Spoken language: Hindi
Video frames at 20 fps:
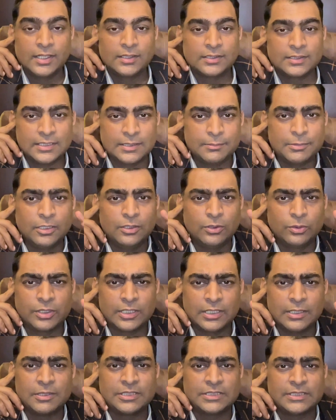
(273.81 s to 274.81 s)
इतनी भी
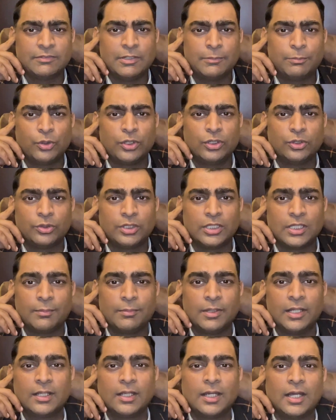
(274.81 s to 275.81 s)
लुटनी मची हुई पूरी दुनिया
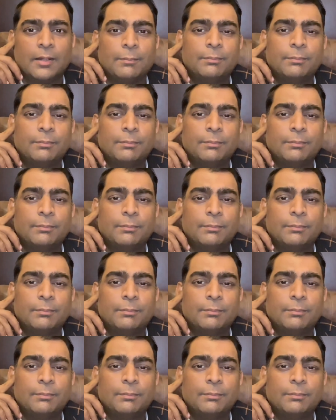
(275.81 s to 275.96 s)
में कि